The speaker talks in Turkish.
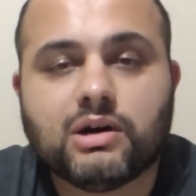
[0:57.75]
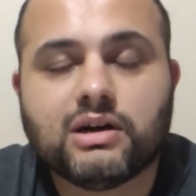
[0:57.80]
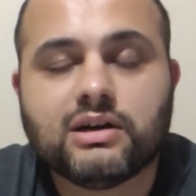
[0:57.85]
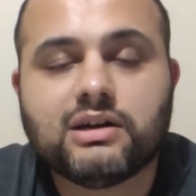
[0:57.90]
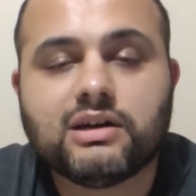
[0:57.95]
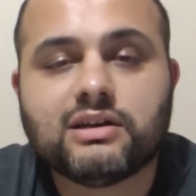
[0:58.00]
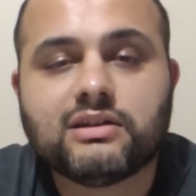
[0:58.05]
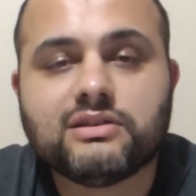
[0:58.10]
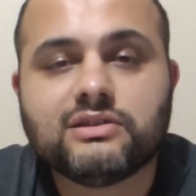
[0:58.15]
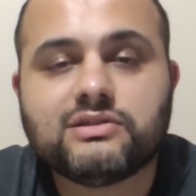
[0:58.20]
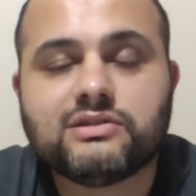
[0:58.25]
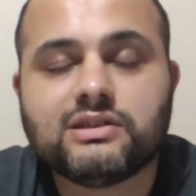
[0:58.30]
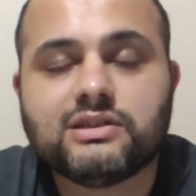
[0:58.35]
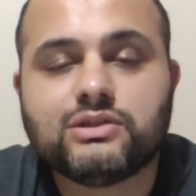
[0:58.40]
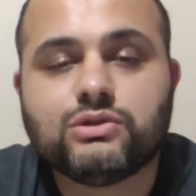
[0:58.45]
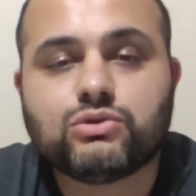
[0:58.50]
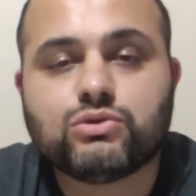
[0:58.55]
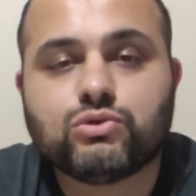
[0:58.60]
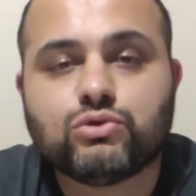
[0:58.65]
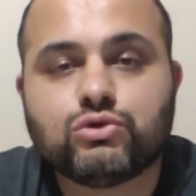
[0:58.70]
Ankara'da
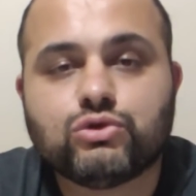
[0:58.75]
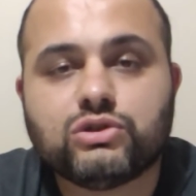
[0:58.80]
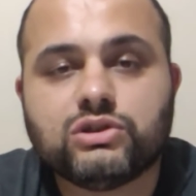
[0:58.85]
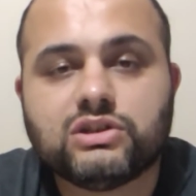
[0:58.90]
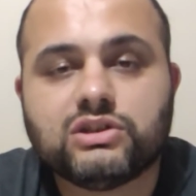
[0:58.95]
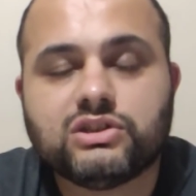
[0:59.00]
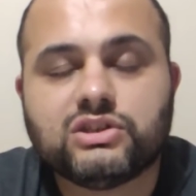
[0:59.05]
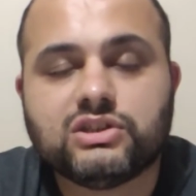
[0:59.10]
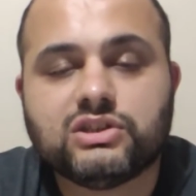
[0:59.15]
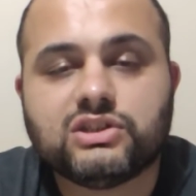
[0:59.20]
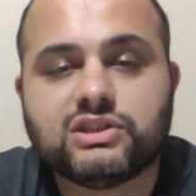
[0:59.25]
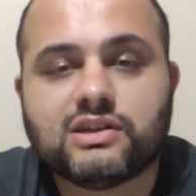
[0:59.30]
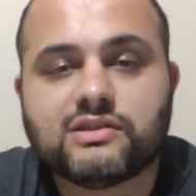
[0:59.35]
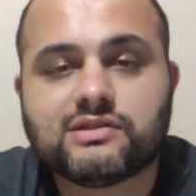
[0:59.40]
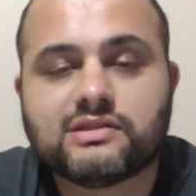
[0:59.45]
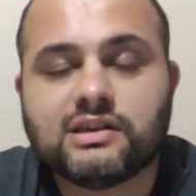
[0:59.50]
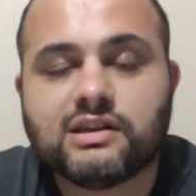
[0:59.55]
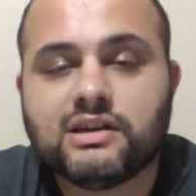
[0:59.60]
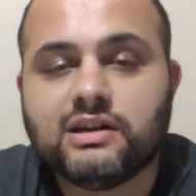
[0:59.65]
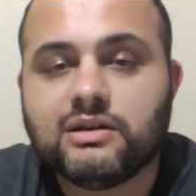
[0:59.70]
8 koşu
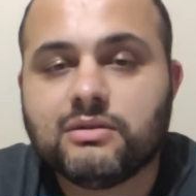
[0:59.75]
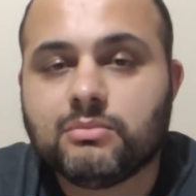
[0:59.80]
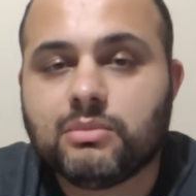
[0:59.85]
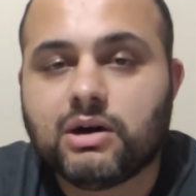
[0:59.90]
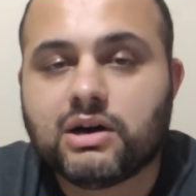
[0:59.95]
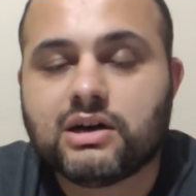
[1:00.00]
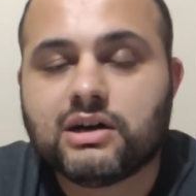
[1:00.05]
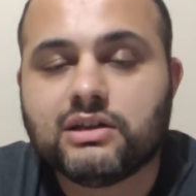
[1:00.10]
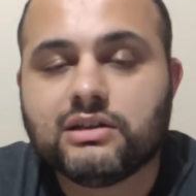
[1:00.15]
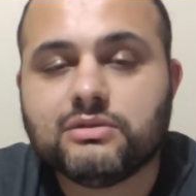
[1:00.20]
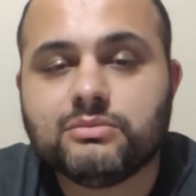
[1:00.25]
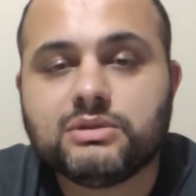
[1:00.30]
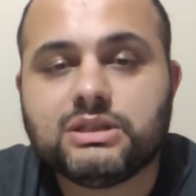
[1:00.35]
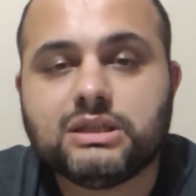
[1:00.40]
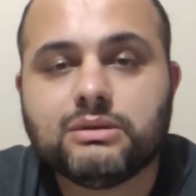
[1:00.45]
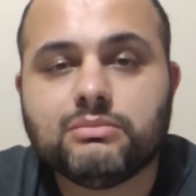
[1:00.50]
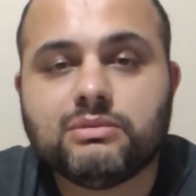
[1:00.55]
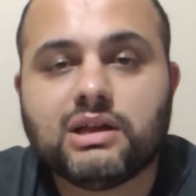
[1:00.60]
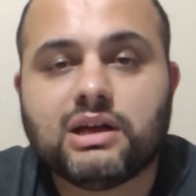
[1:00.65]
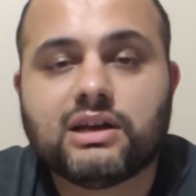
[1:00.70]
yaşayacağız. Bakalım
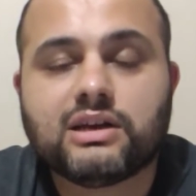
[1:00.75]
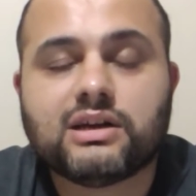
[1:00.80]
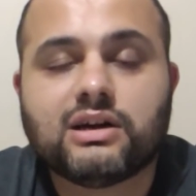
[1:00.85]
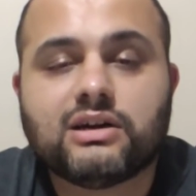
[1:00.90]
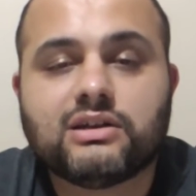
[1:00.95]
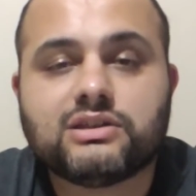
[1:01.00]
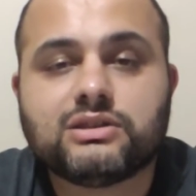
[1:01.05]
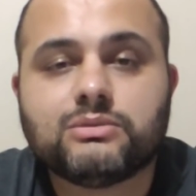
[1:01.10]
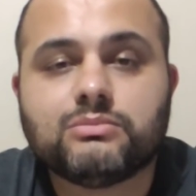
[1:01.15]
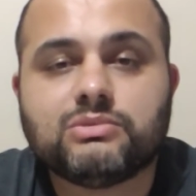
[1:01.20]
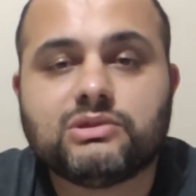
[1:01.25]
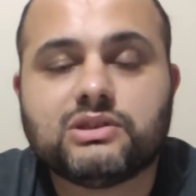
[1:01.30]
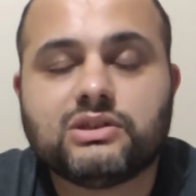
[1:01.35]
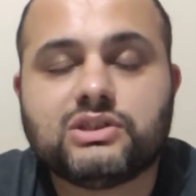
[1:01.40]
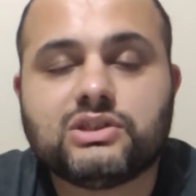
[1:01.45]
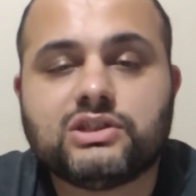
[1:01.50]
kimler karşımıza